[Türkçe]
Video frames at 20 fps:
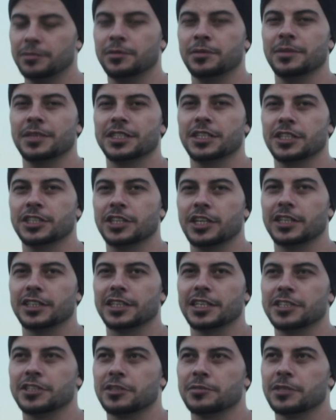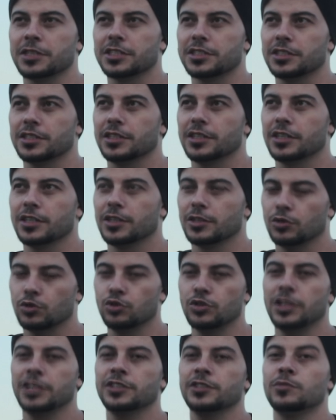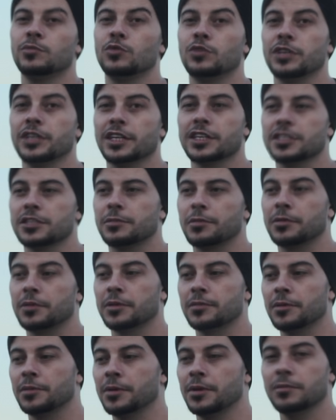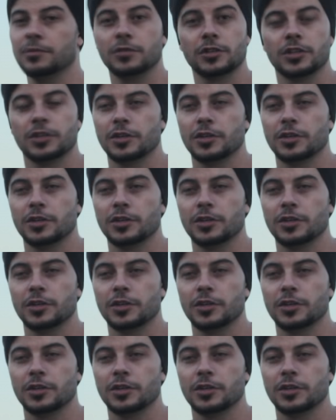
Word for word: bir mesaj geldi SMS. Günaydın Muha yazdı babana babam.